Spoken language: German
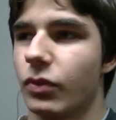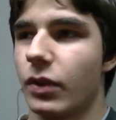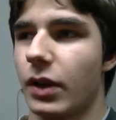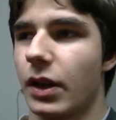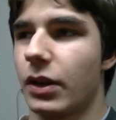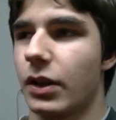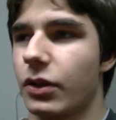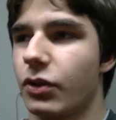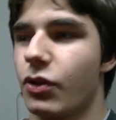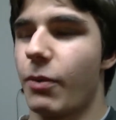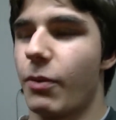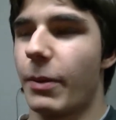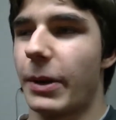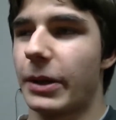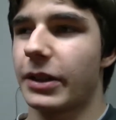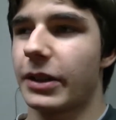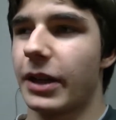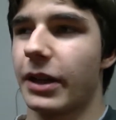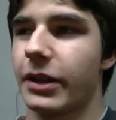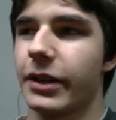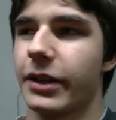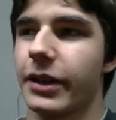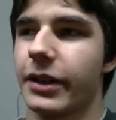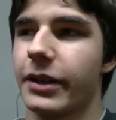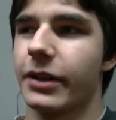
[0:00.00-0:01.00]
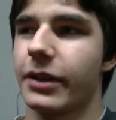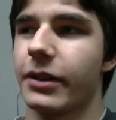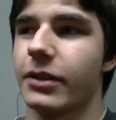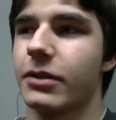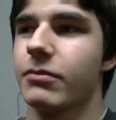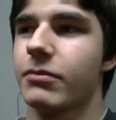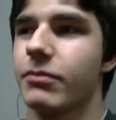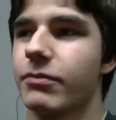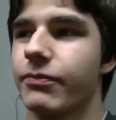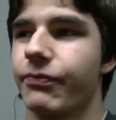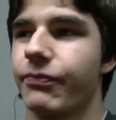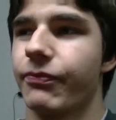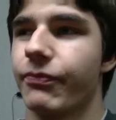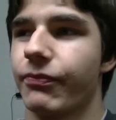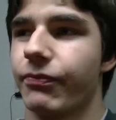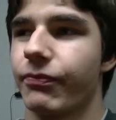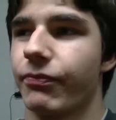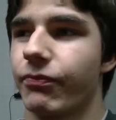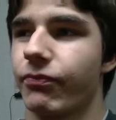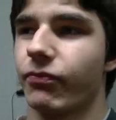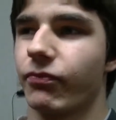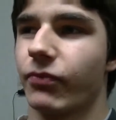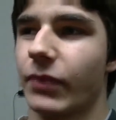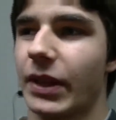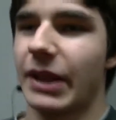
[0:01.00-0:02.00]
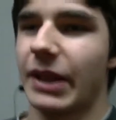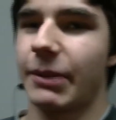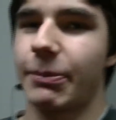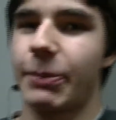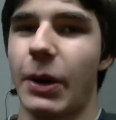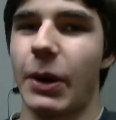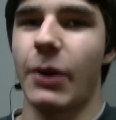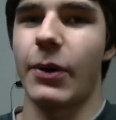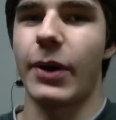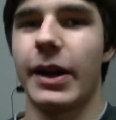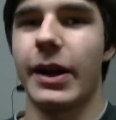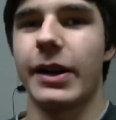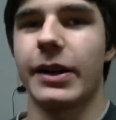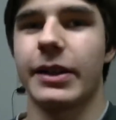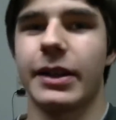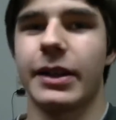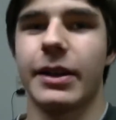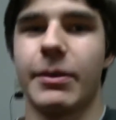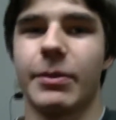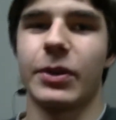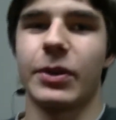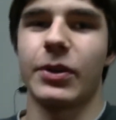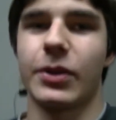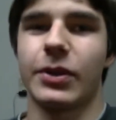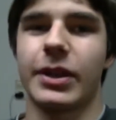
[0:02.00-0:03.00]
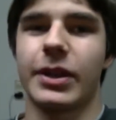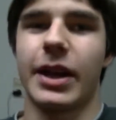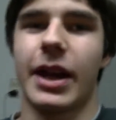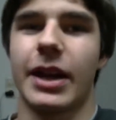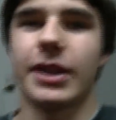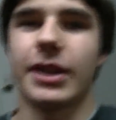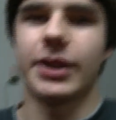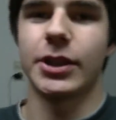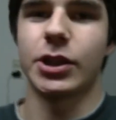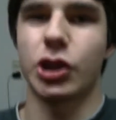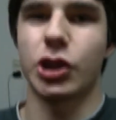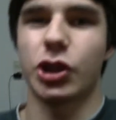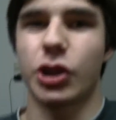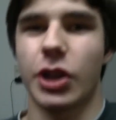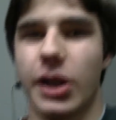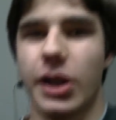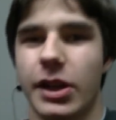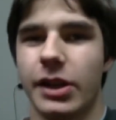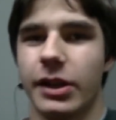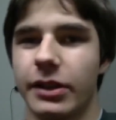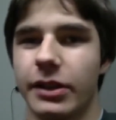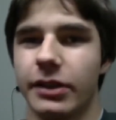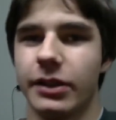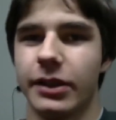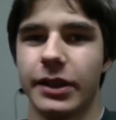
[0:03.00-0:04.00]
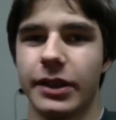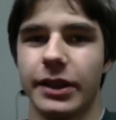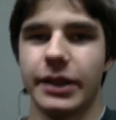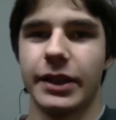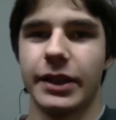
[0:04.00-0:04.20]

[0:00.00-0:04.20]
halt nochmal dran erinnern. Ich brauche halt da immer noch geile Stellen.